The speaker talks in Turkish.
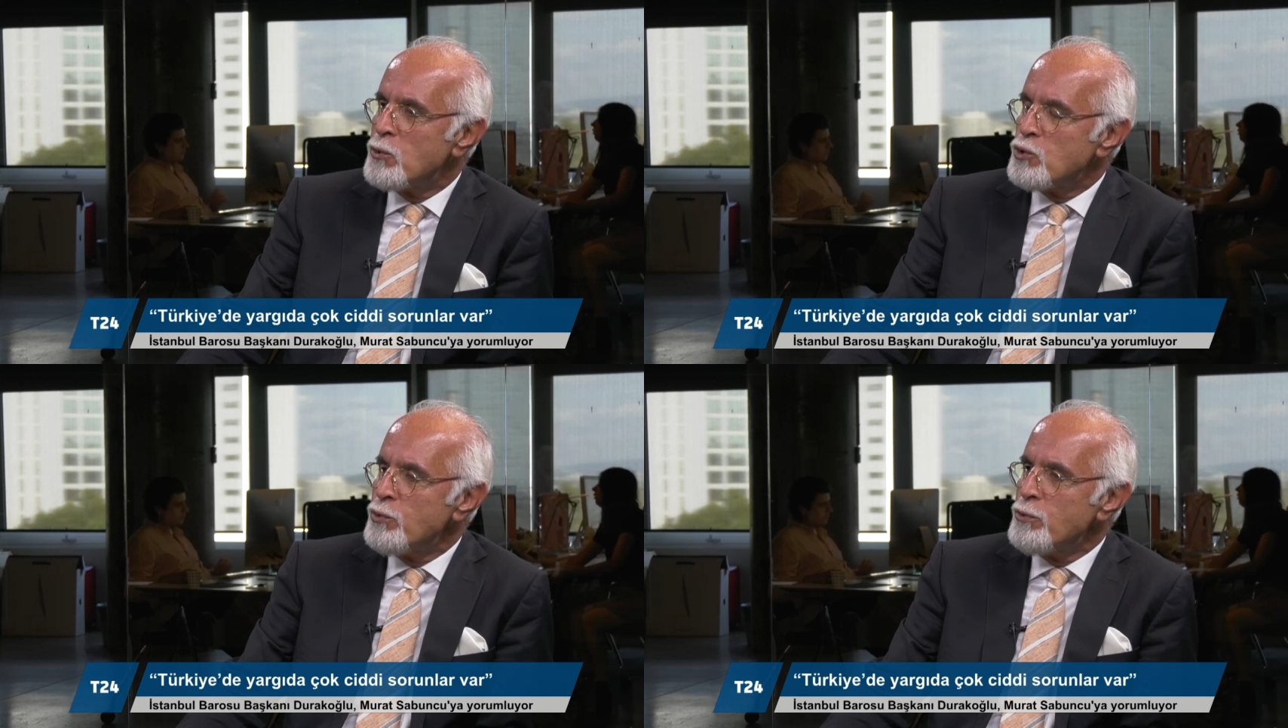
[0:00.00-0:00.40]

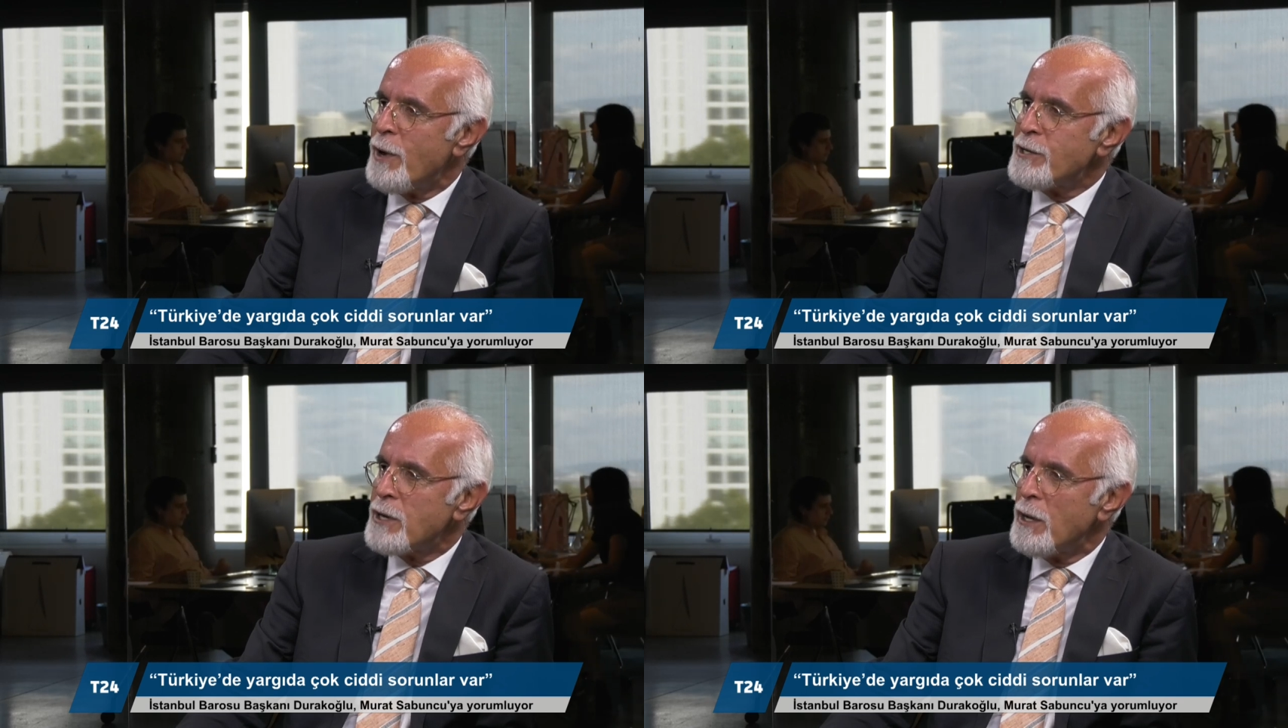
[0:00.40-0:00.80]

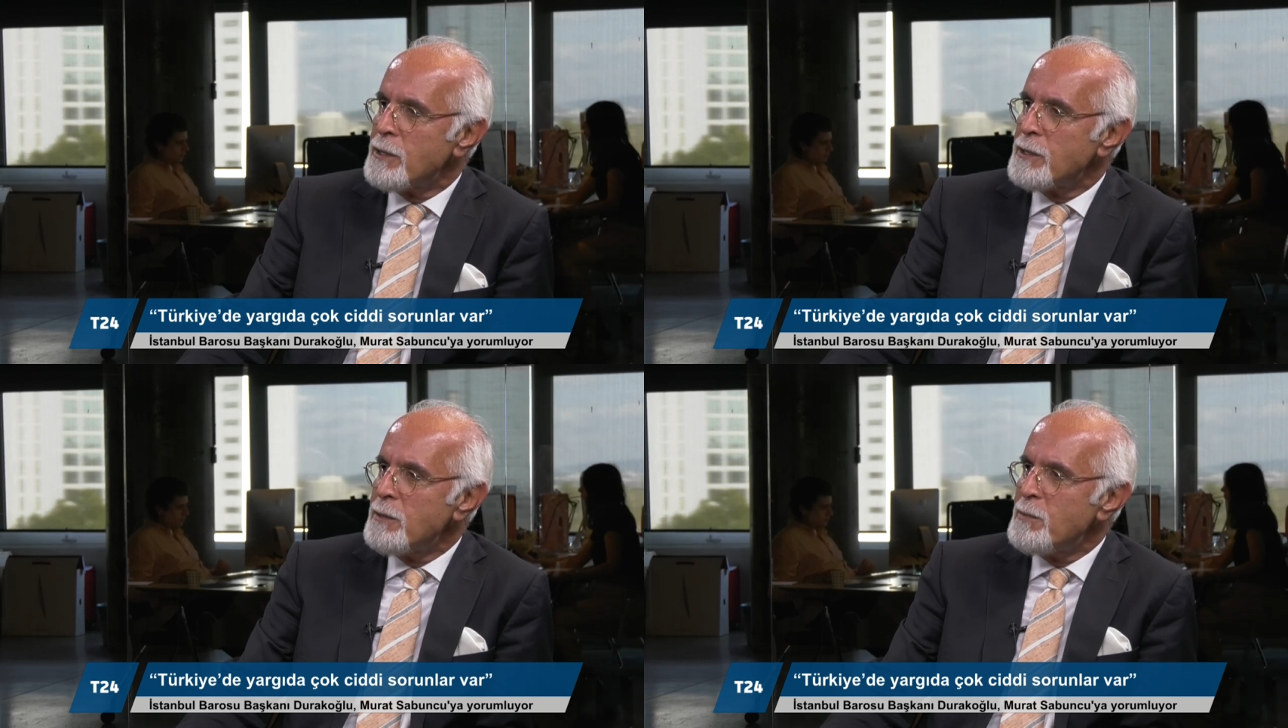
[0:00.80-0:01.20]

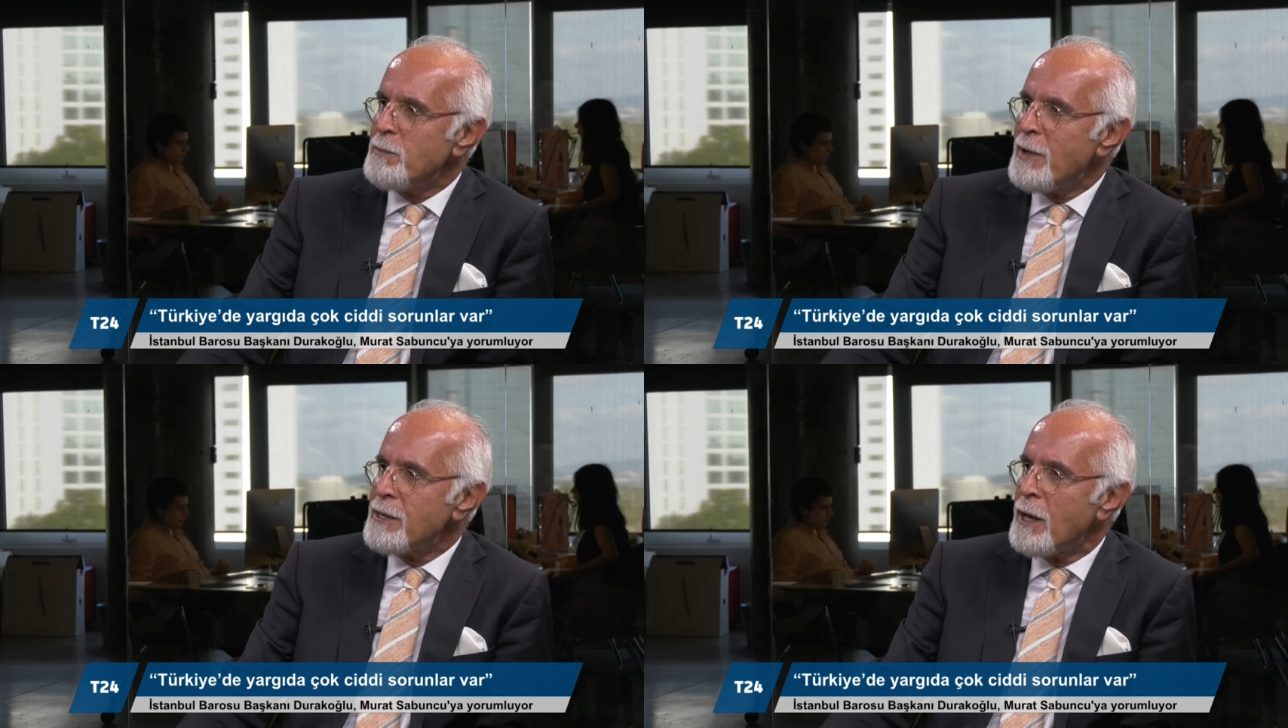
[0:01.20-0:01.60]
Cumhurbaşkanlığının
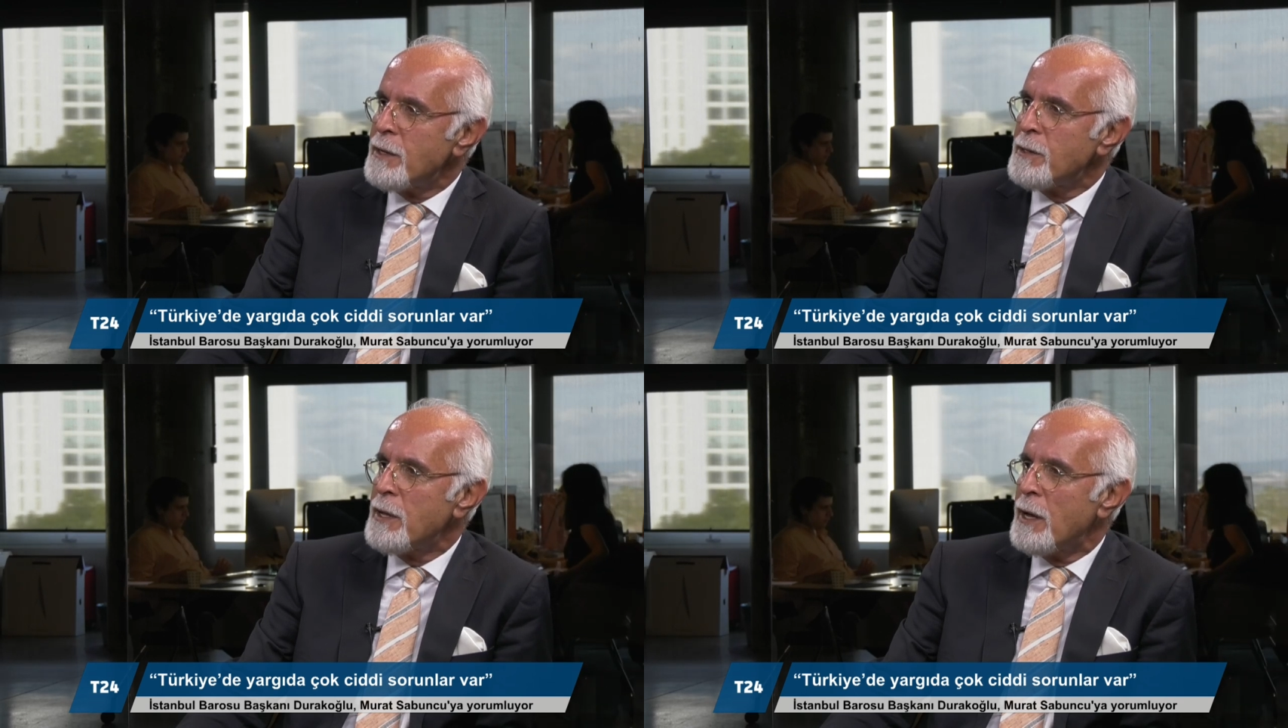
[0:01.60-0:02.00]
bir
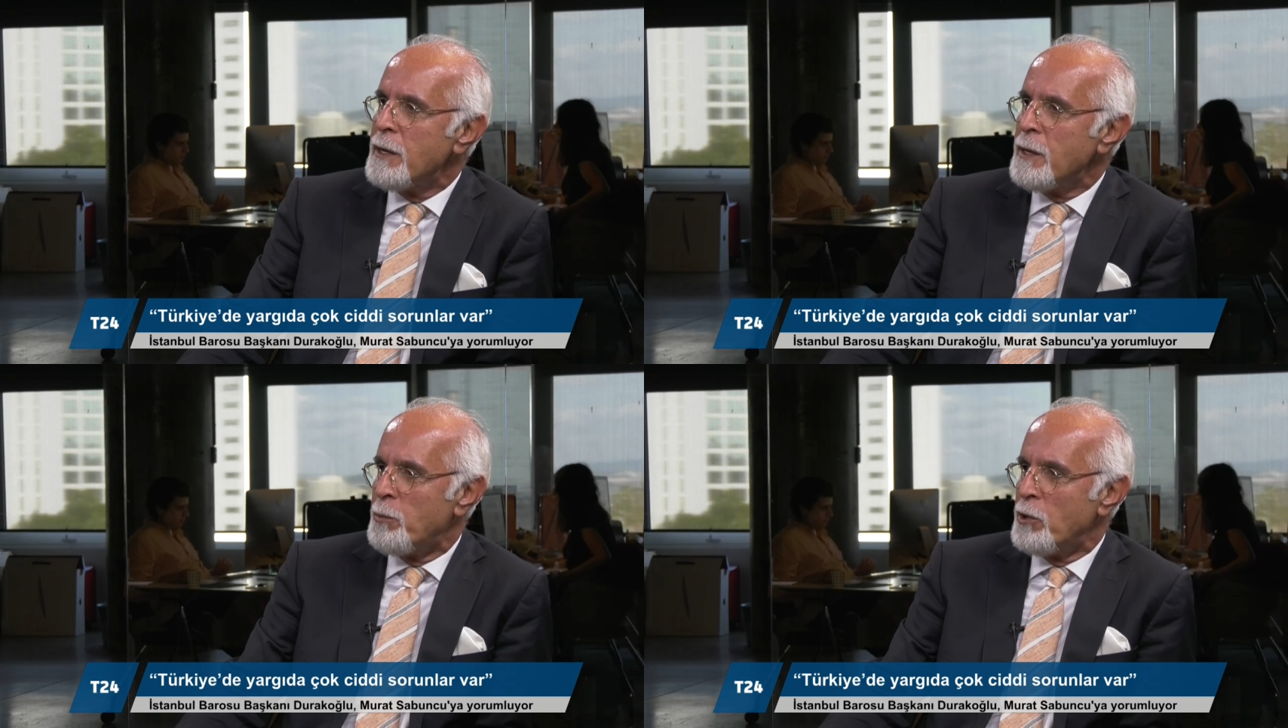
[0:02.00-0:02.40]

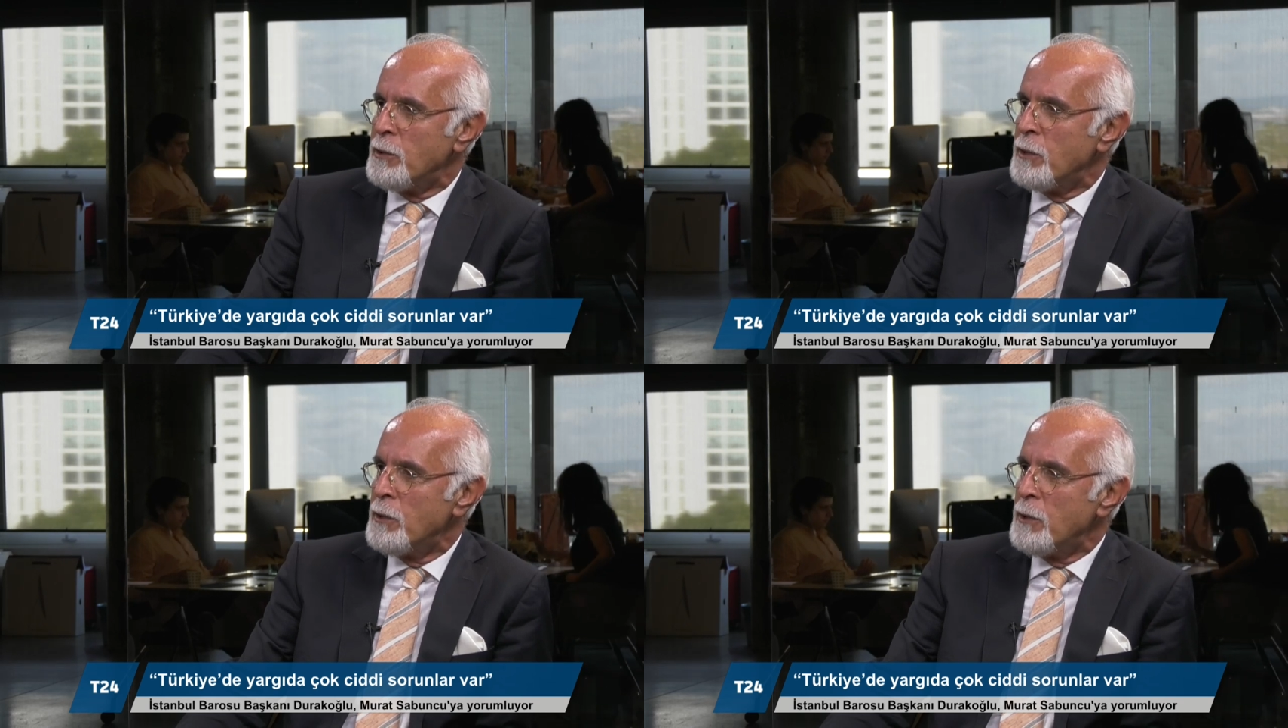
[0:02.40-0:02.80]
mekanında
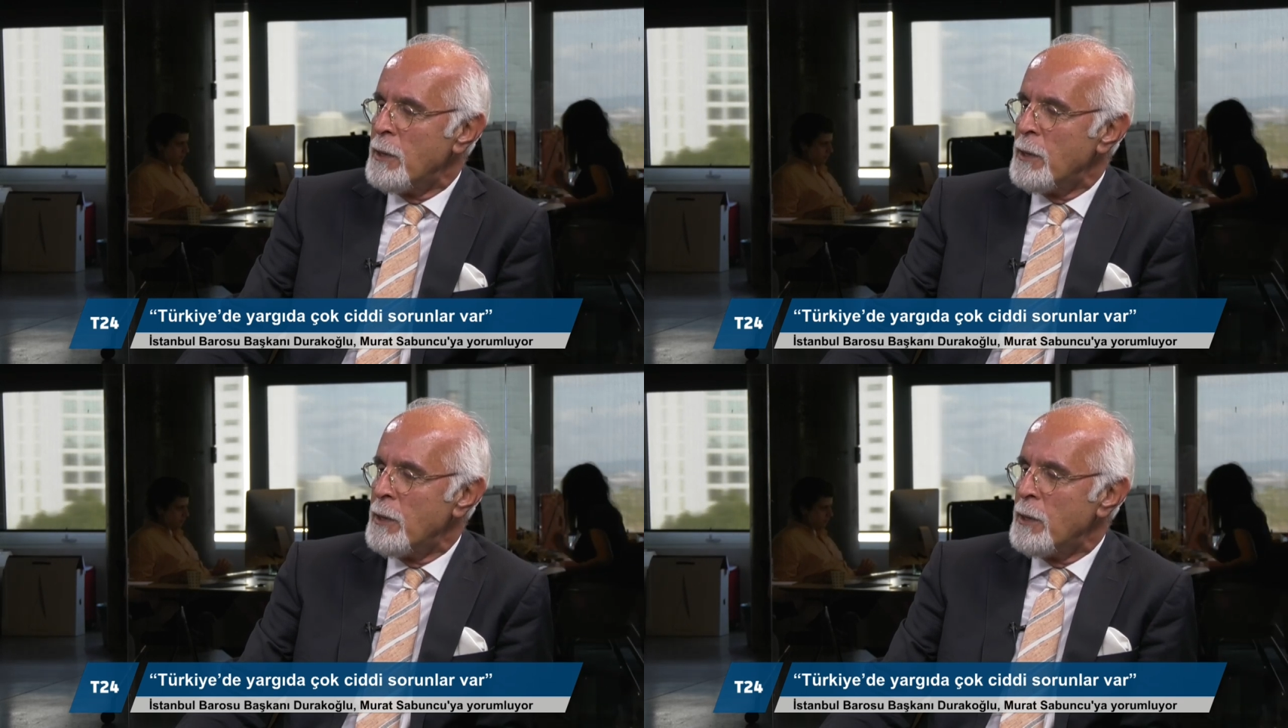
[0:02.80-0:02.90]
yapıldı.